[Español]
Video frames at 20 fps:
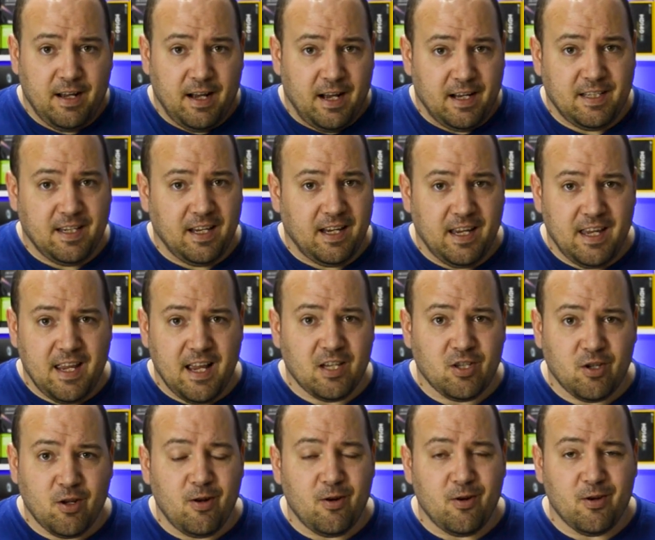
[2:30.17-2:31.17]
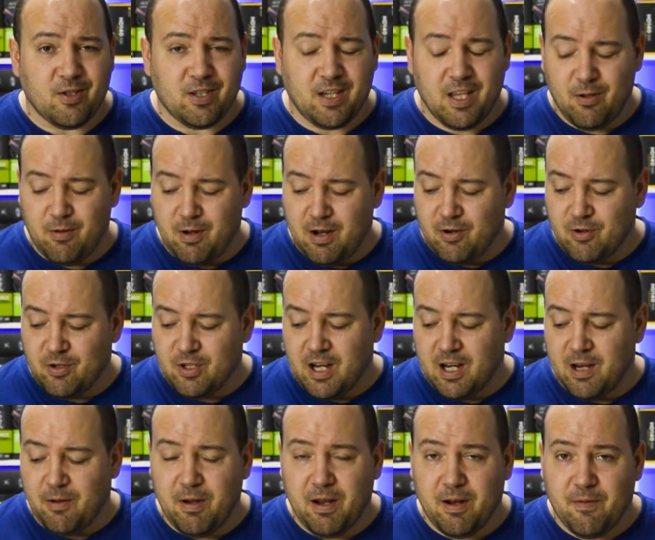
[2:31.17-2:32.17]
Así que ya solo nos queda una
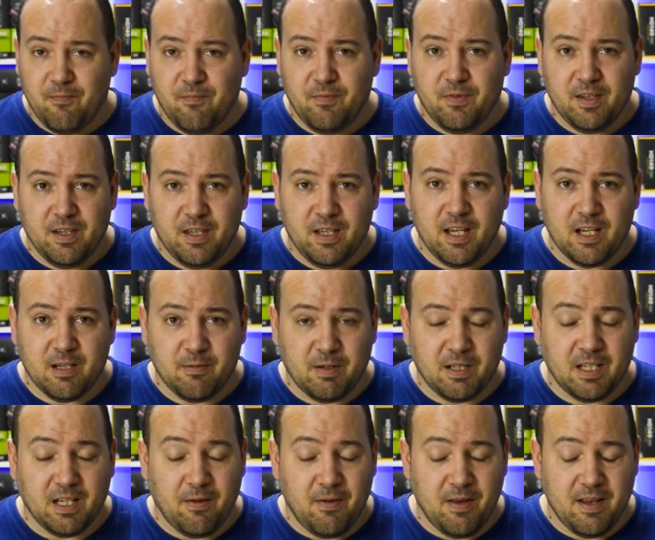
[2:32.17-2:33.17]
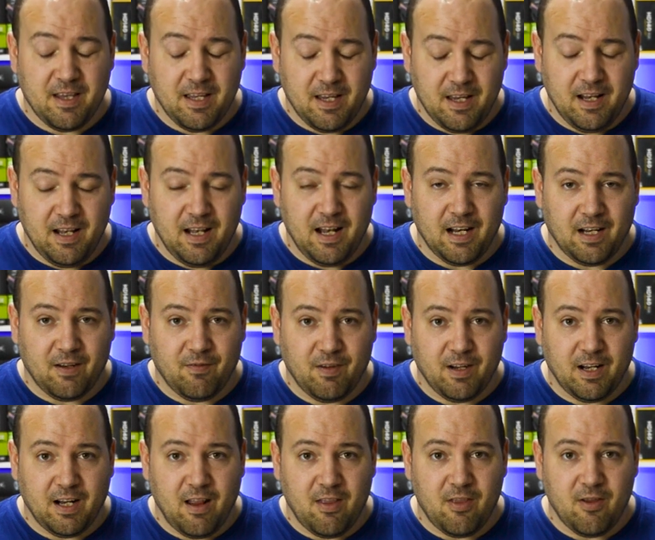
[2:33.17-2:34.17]
cosa que ver y es básicamente la
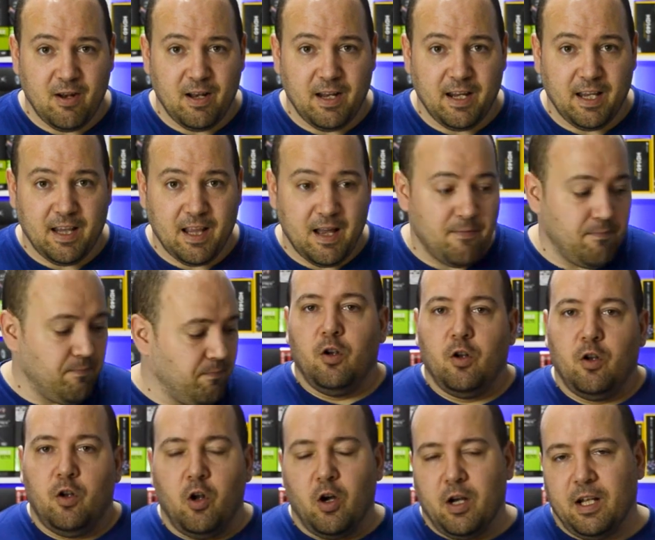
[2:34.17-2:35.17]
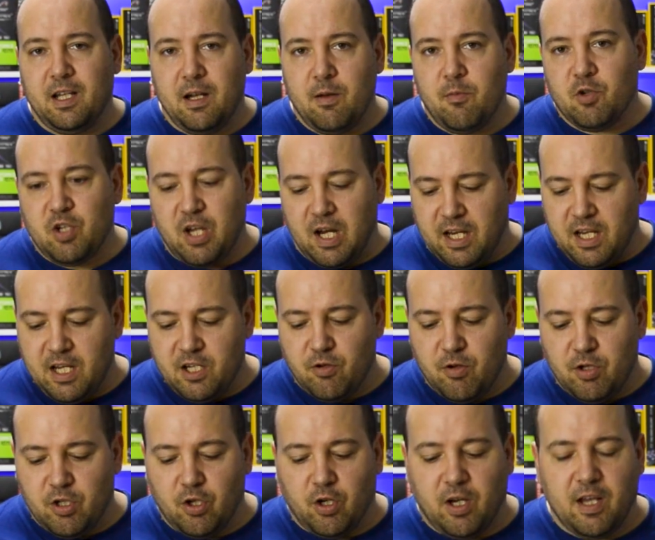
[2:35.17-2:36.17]
refrigeración líquida. Lo que tenemos aquí es
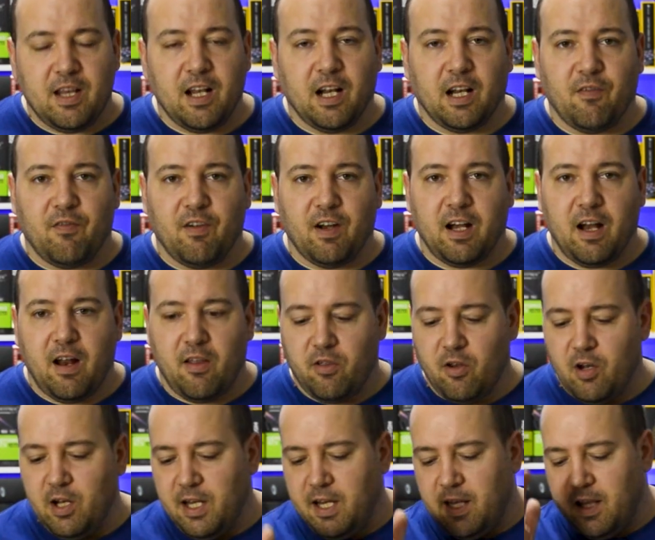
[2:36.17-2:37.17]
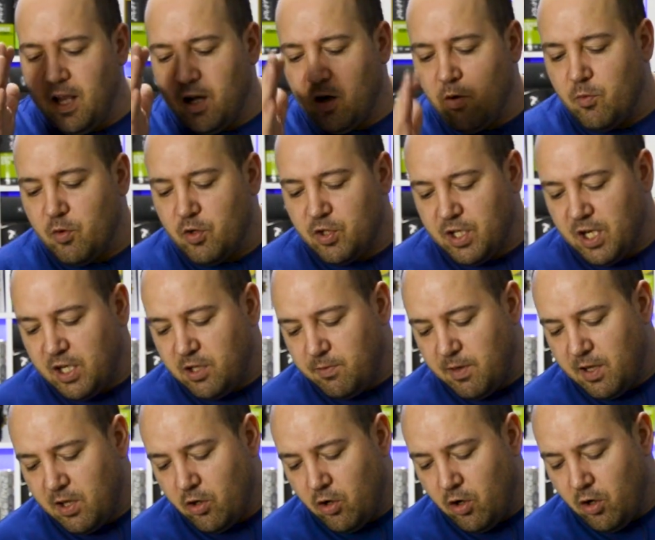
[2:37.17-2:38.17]
nuestro kit de refrigeración líquida, como estáis
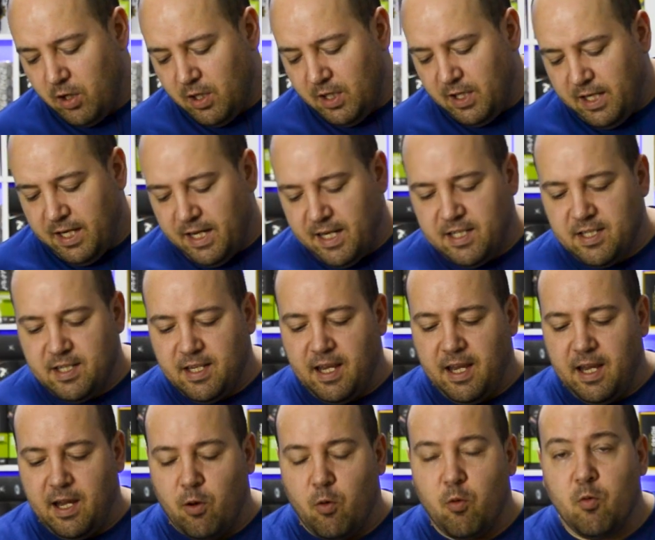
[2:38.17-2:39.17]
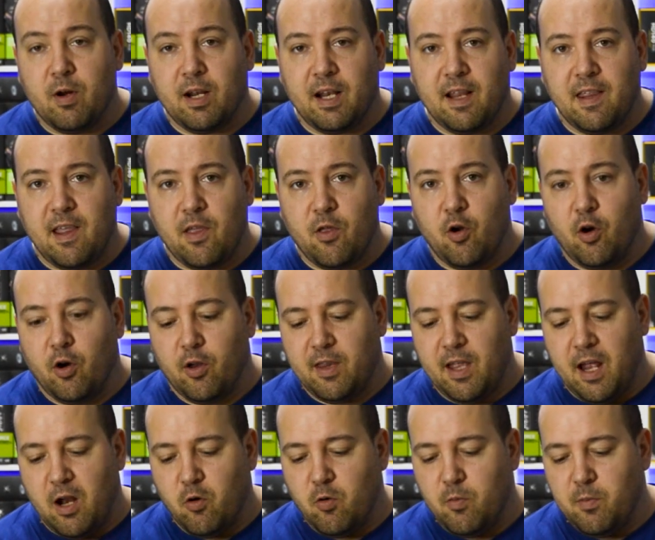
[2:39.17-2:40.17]
viendo es eh, un radiador
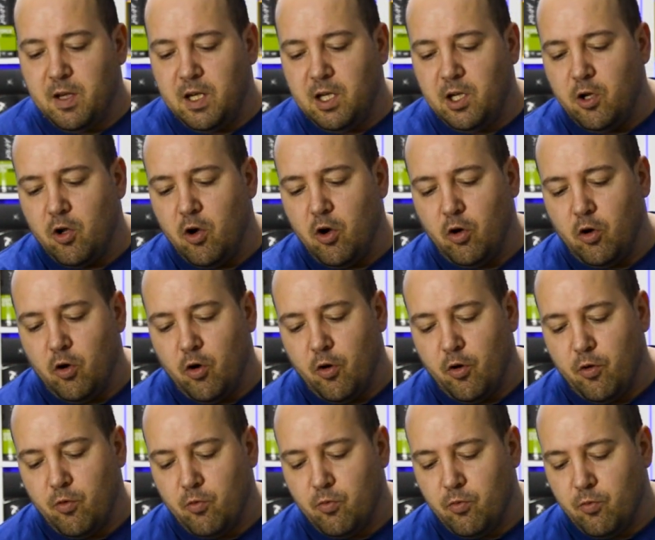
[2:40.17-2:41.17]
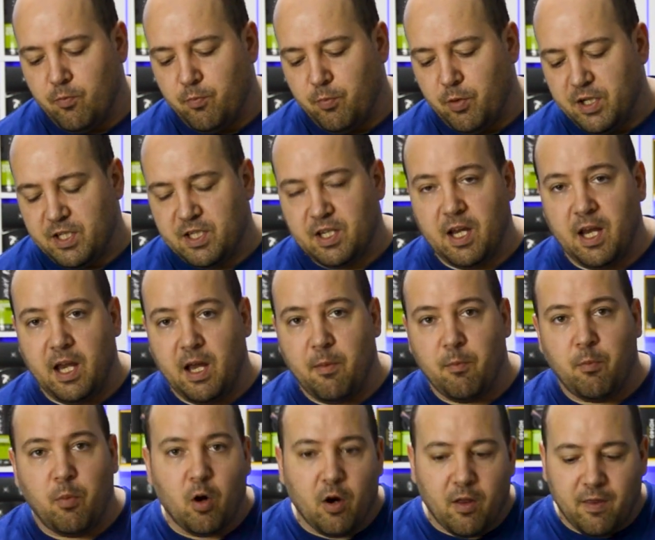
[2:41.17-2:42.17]
de aluminio con un pues,
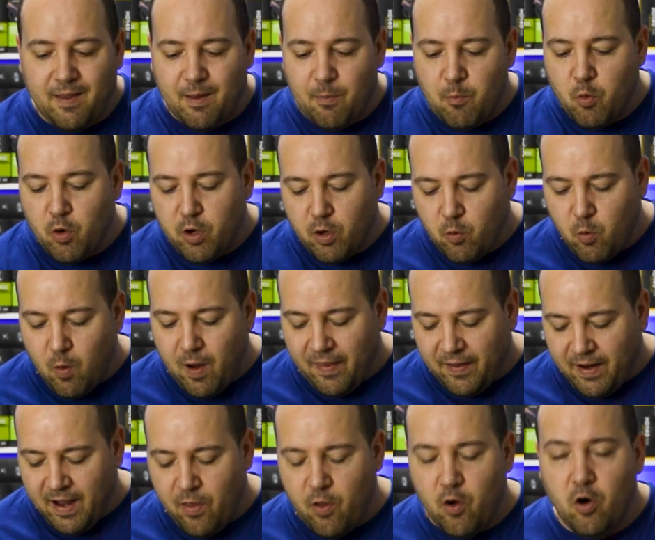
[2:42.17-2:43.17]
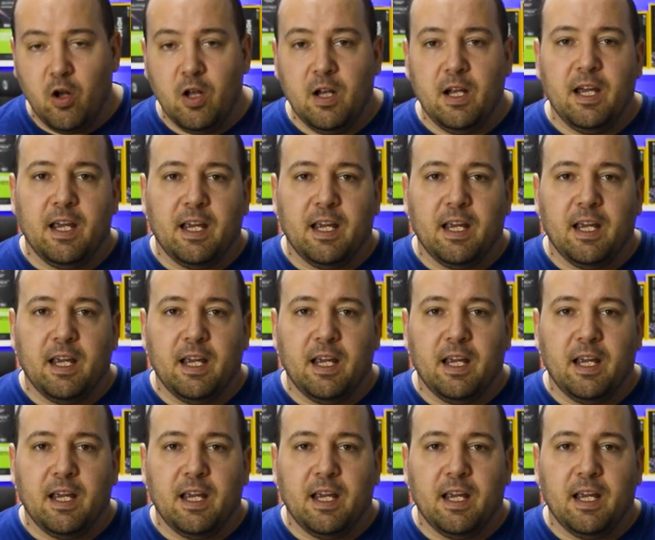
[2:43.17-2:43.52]
eh, borde muy cuadrado